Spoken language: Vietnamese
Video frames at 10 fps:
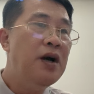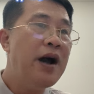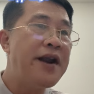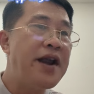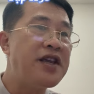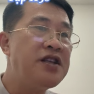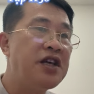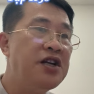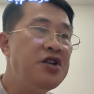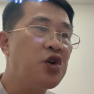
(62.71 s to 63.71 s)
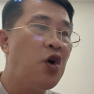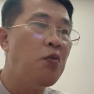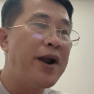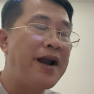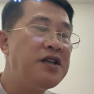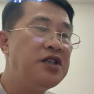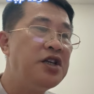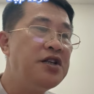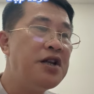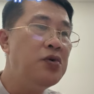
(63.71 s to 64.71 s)
anh đã trình chính cùng bọn hắn
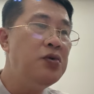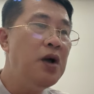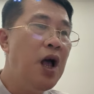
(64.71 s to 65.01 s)
chiến đấu